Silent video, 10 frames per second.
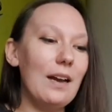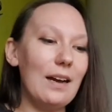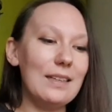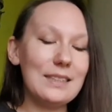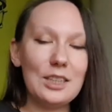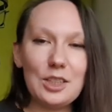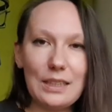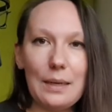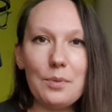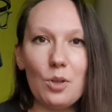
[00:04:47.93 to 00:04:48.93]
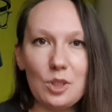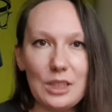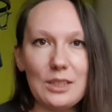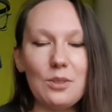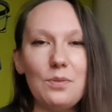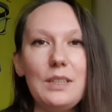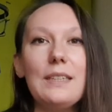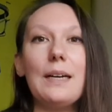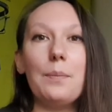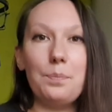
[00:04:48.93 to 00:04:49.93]
E, zaczynamy od
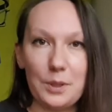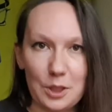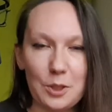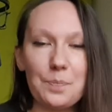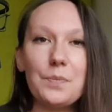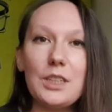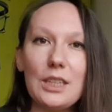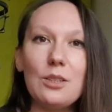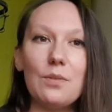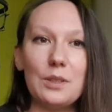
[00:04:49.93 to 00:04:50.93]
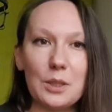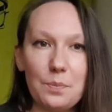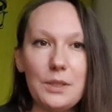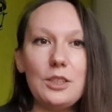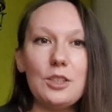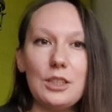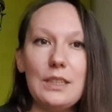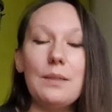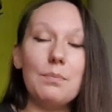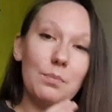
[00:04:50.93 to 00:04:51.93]
czasownika pić. Czasownik pić,
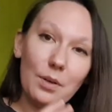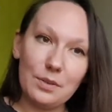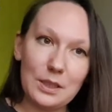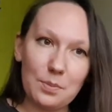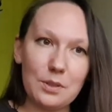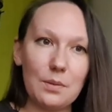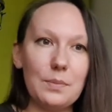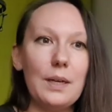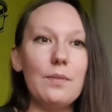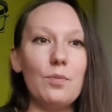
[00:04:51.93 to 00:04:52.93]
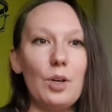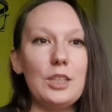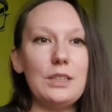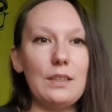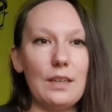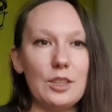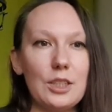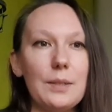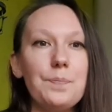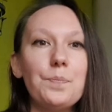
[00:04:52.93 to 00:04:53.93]
czyli powiedzmy sobie właśnie nasze